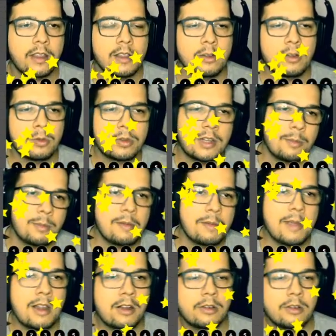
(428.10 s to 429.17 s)
O que é bem
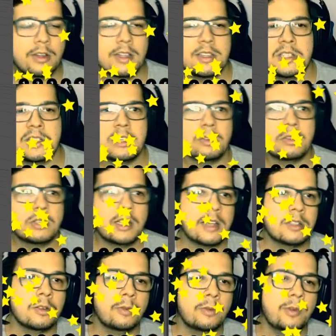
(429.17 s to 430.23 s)
melhor do que se a gente
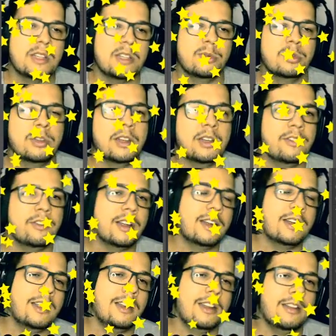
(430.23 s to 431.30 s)
alterasse o visible, que ia ficar
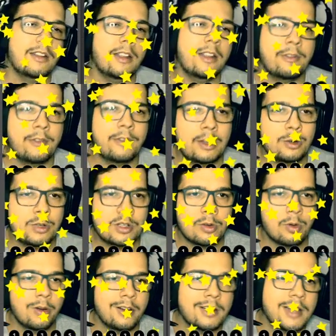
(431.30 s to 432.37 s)
aquele efeito de
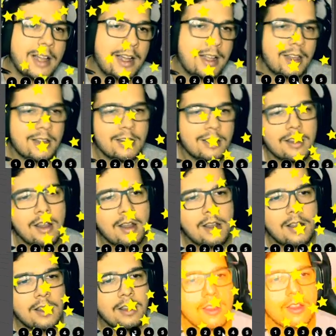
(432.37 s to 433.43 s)
cortar
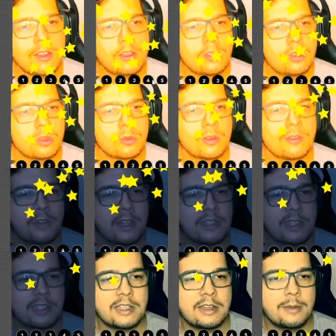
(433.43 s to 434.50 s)
de uma vez
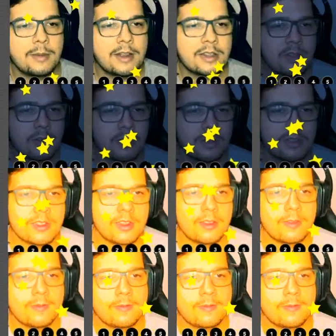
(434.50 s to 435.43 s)
as animações, né?